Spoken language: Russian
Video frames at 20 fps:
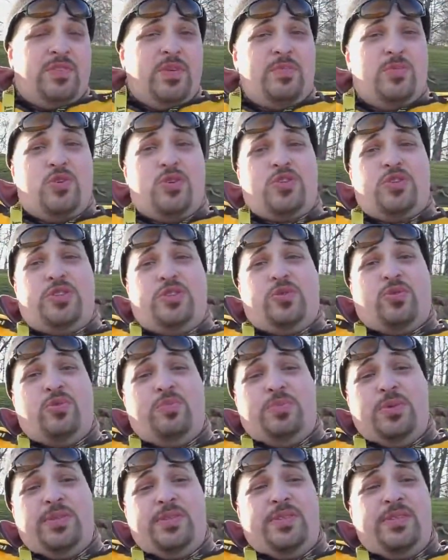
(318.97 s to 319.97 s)
Вы можете
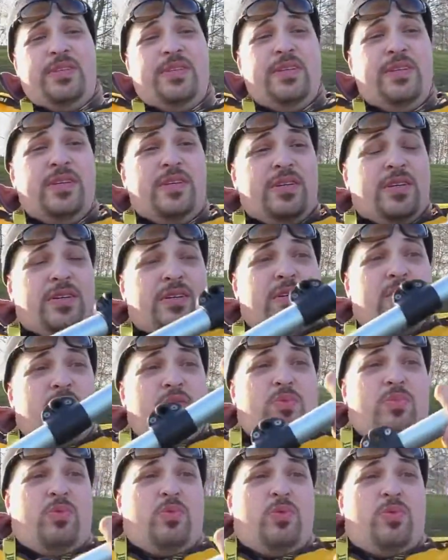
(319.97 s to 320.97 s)
купить
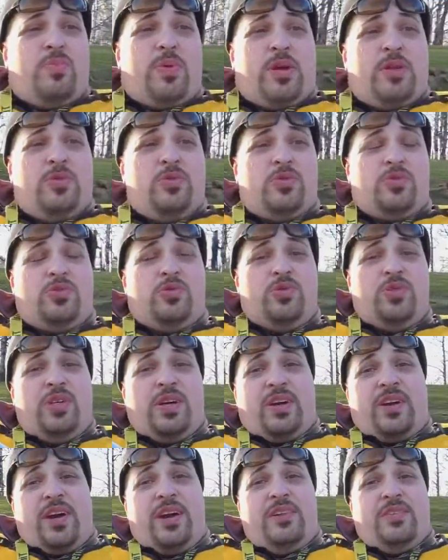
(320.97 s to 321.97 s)
любую продукцию
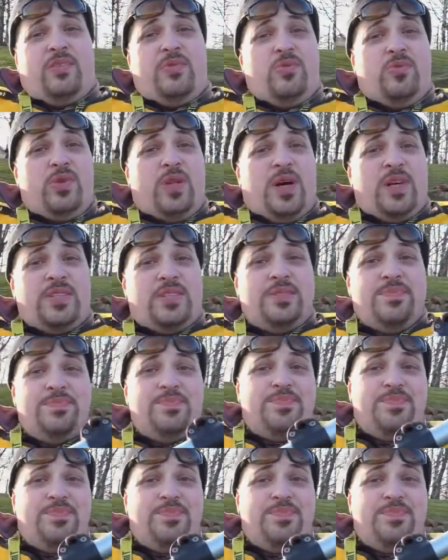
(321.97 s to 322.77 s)
Ярката у нас